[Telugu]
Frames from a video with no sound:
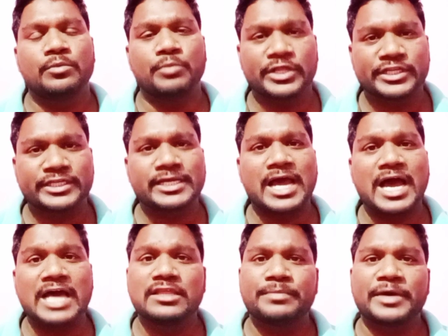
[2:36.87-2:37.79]
మొదటగా
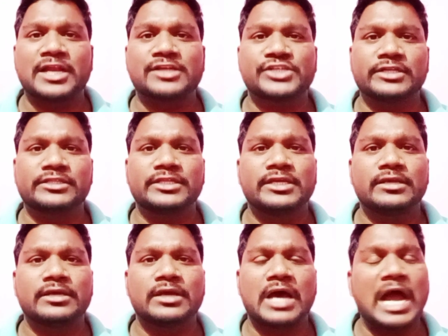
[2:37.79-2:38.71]
ఆది పరాశక్తి
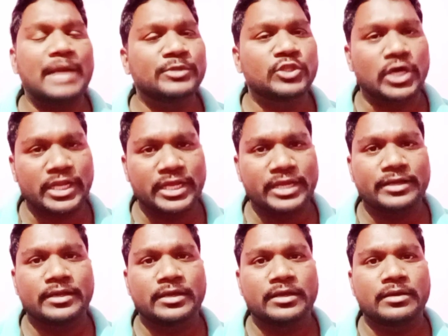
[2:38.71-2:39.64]
ఆమె ద్వారే
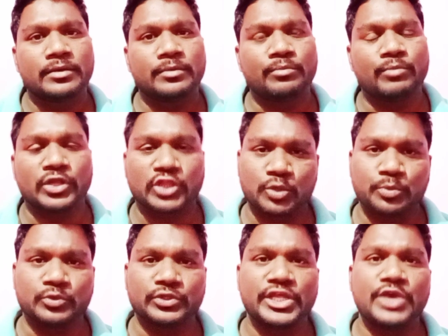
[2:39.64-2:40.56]
మొత్తం
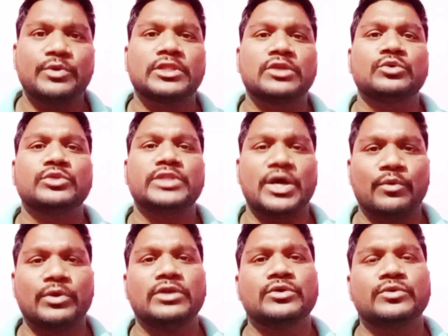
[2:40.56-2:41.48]
దేవతలు
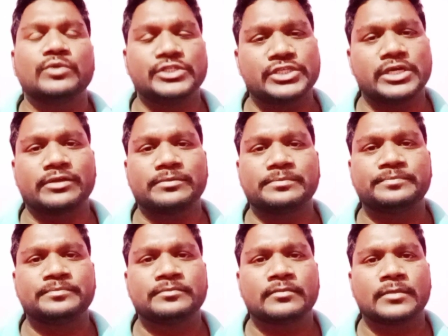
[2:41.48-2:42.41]
దేవుళ్ళు వచ్చారు
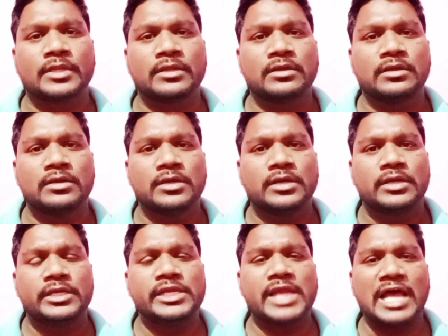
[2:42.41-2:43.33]

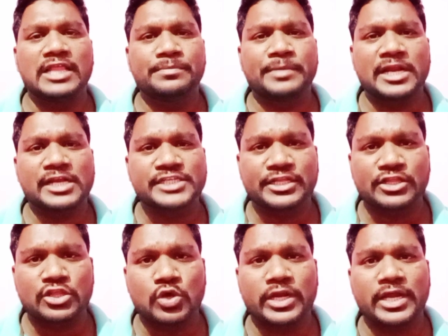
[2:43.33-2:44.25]
ఈ ఆది
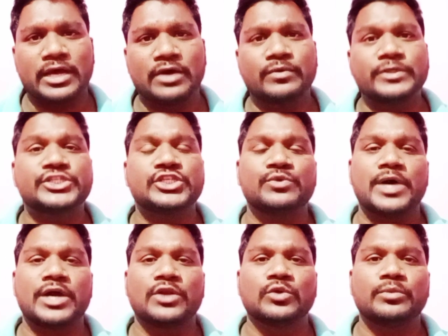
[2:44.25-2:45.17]
పరాశక్తి ద్వారా వచ్చిన
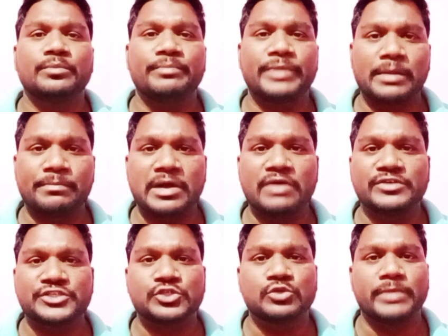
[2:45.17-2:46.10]
వారు బ్రహ్మ
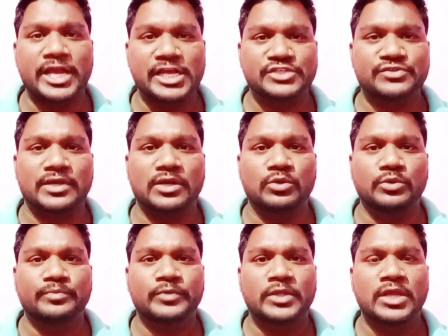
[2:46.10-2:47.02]
విష్ణు మహేశ్వర్లు
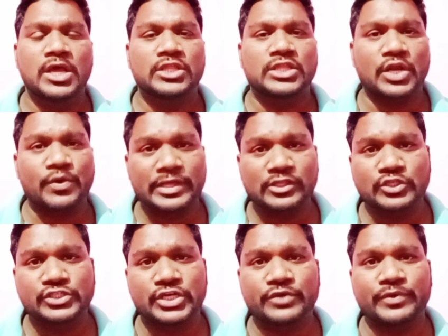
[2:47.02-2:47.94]
తర్వాత
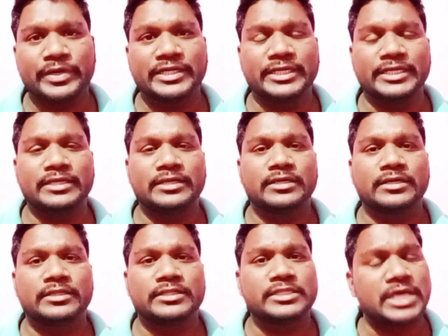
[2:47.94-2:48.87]
వచ్చినటువంటి
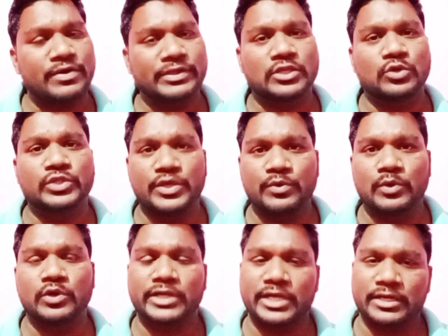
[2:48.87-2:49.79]
దేవతలు
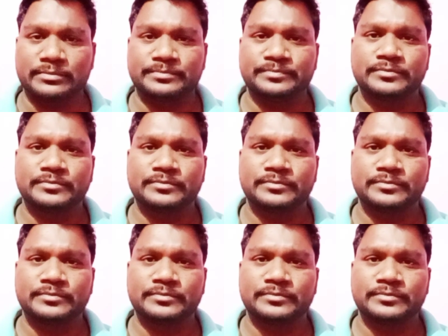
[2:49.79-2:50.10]
దేవుళ్ళు ఉన్నారు